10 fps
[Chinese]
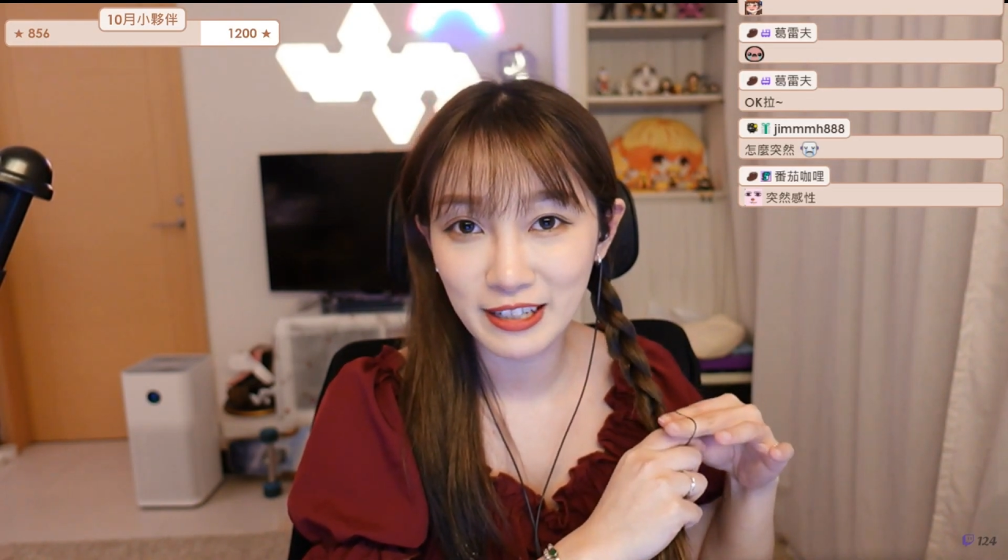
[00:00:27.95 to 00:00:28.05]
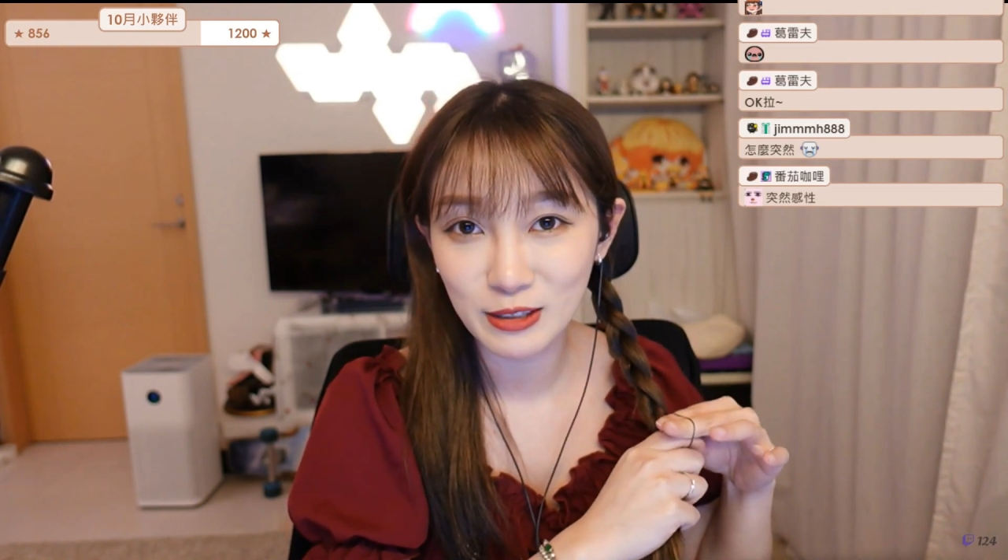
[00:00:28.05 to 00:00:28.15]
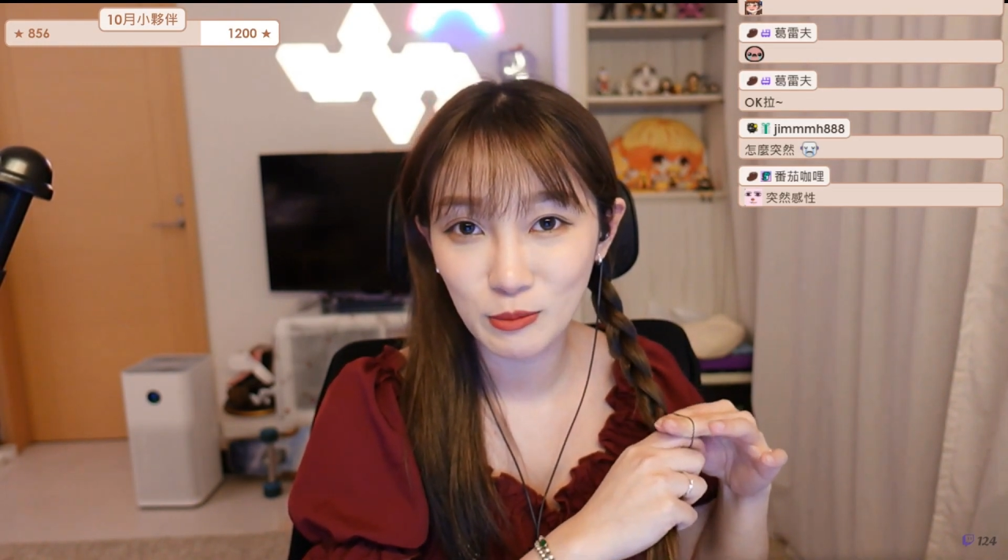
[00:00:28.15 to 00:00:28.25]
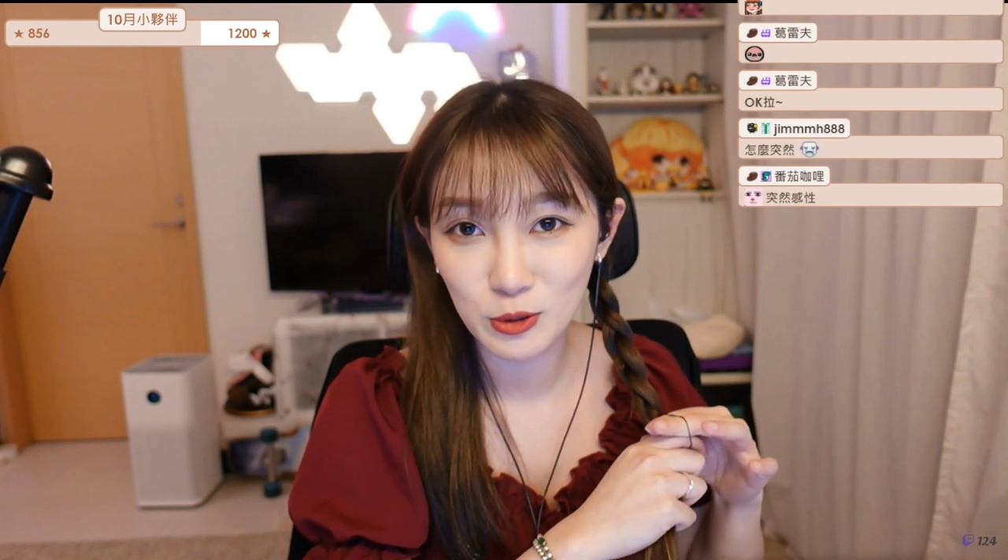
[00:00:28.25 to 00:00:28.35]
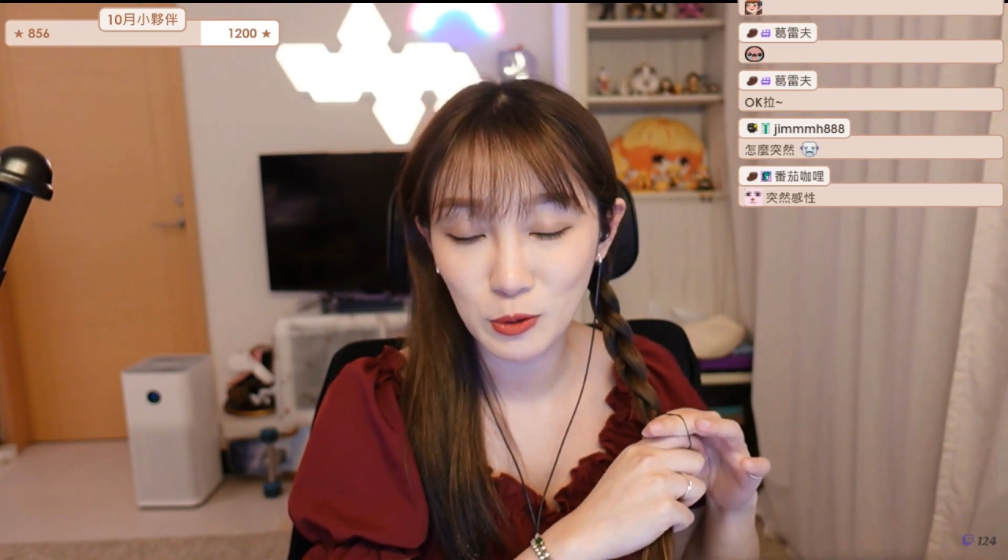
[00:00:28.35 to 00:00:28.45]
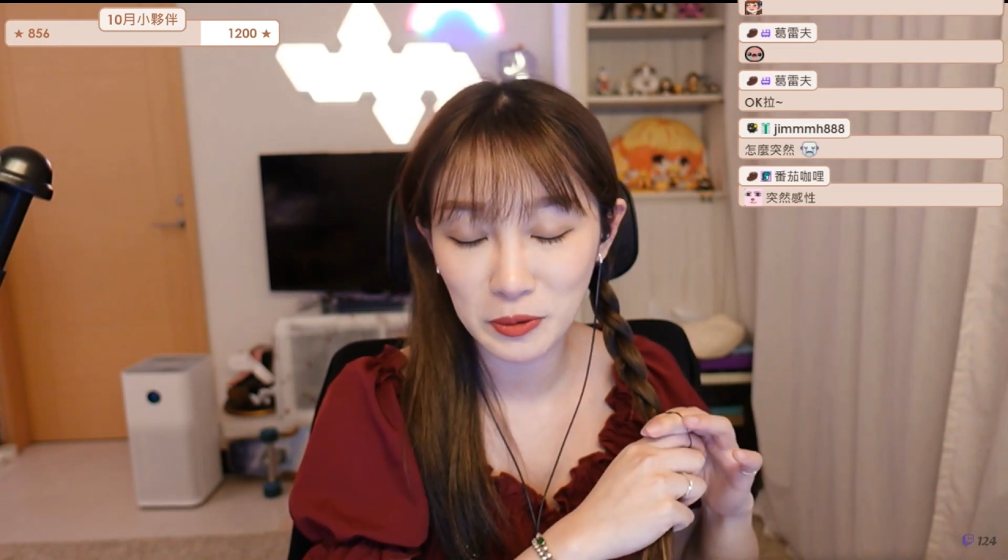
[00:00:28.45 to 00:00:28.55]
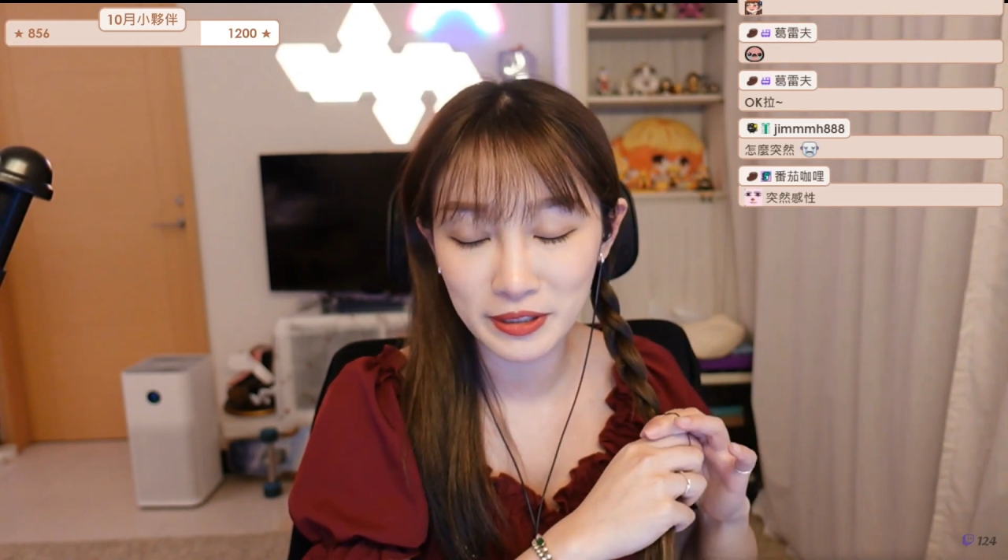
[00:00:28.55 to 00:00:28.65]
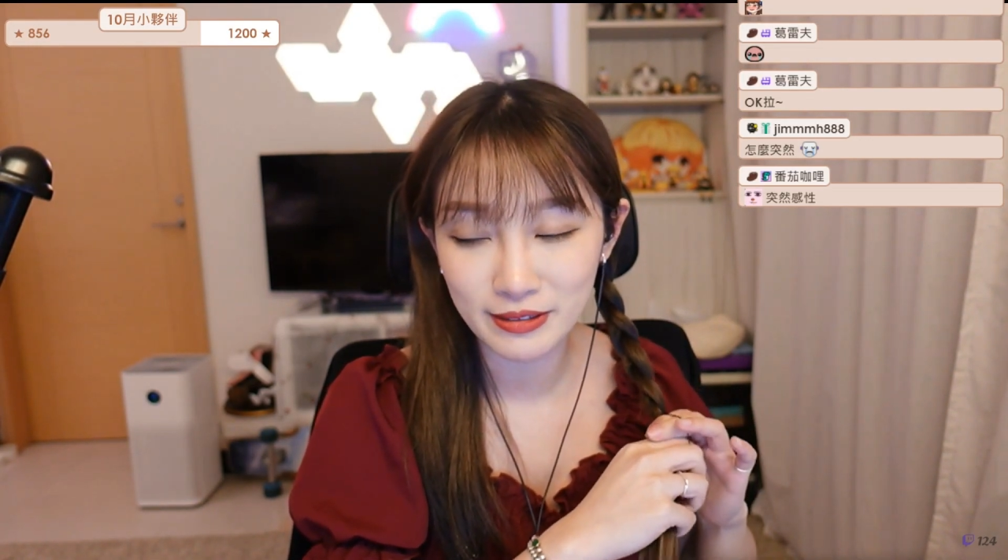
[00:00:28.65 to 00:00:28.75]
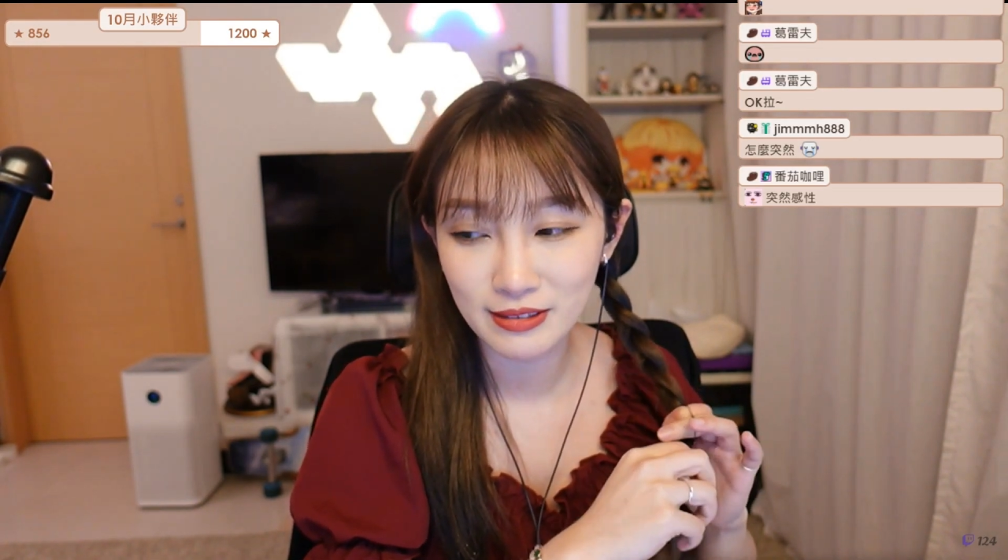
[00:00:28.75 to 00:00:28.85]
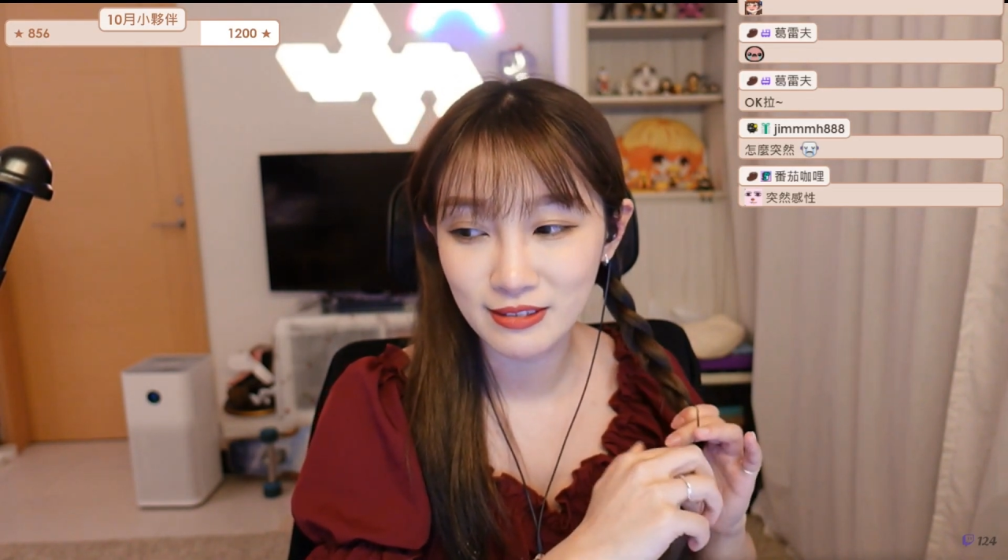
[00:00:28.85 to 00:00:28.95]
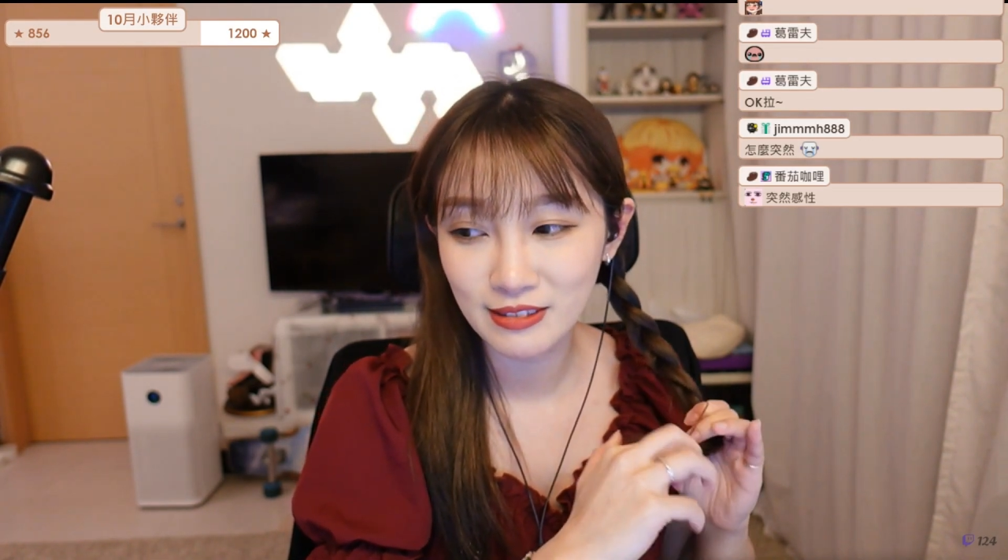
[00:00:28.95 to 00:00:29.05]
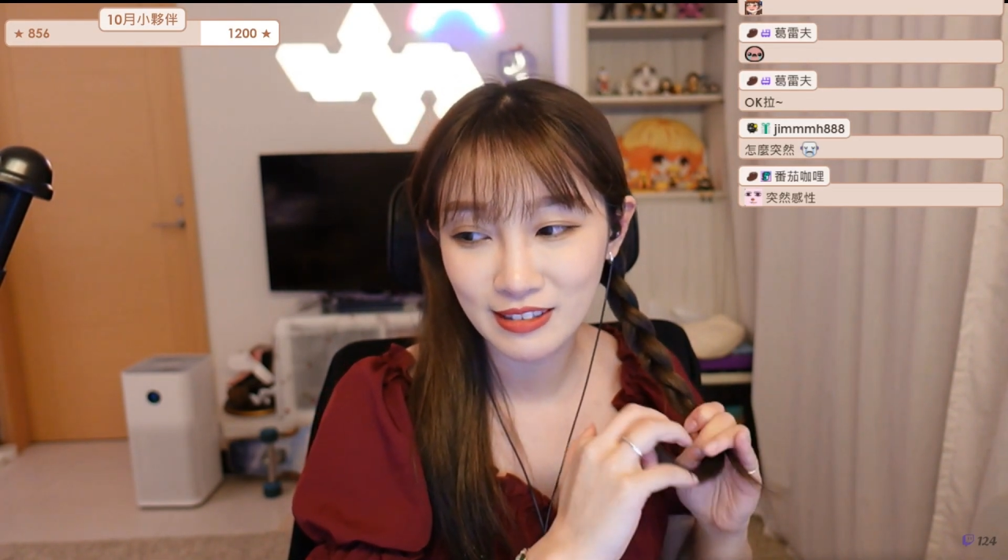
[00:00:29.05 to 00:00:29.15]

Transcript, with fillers: 你们懂我意思。